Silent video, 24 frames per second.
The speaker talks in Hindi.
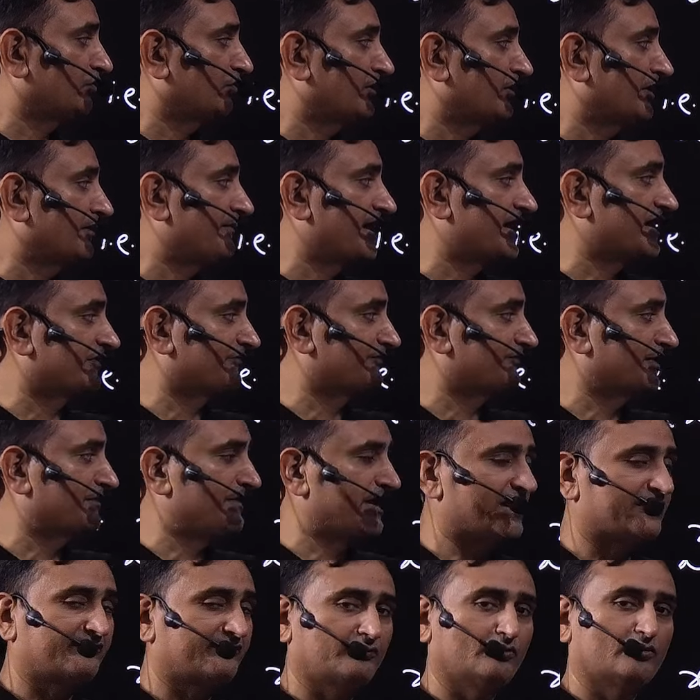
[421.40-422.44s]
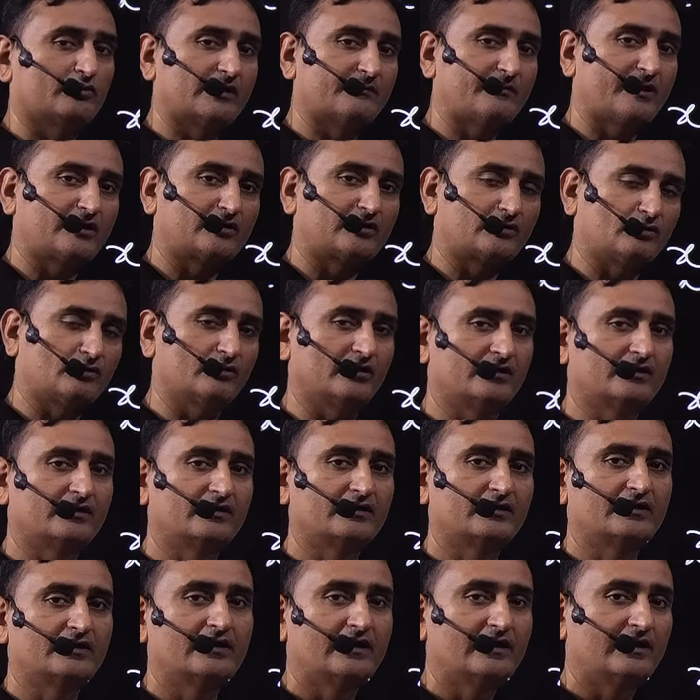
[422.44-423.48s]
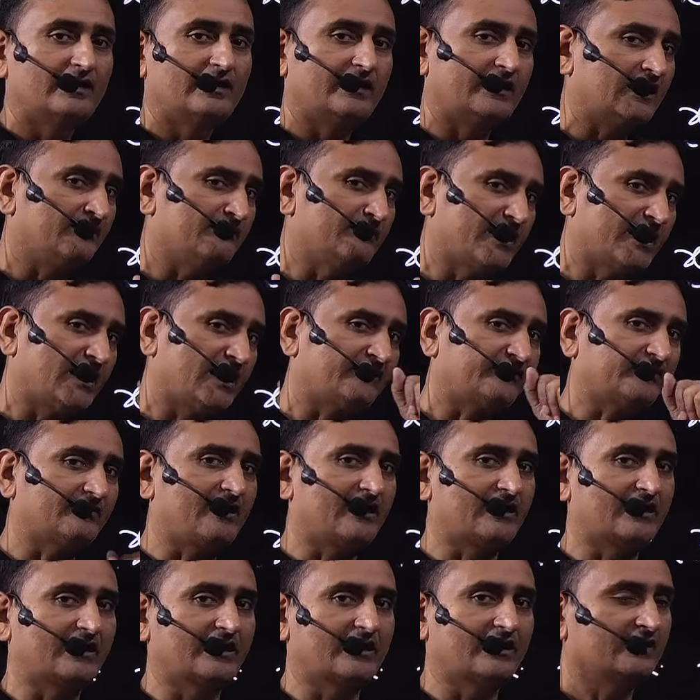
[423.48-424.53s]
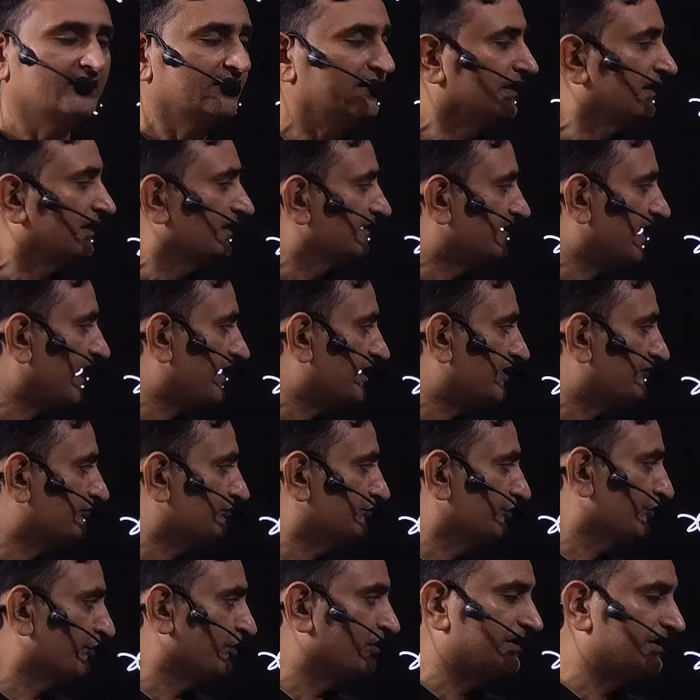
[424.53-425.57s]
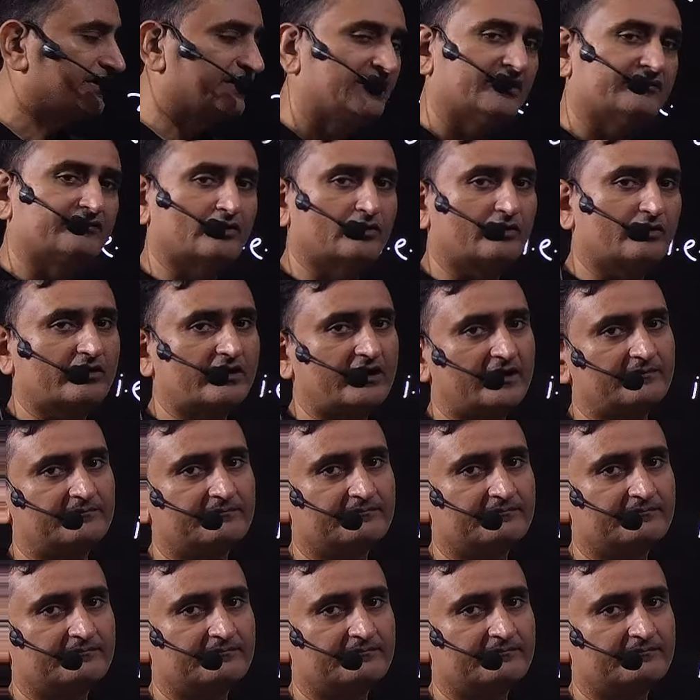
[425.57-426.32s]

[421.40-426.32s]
ए माइनस बी माइनस रूट डी बाई टू ए लेकिन मेरा सवाल है क्या ये दोनों लिखना जरूरी है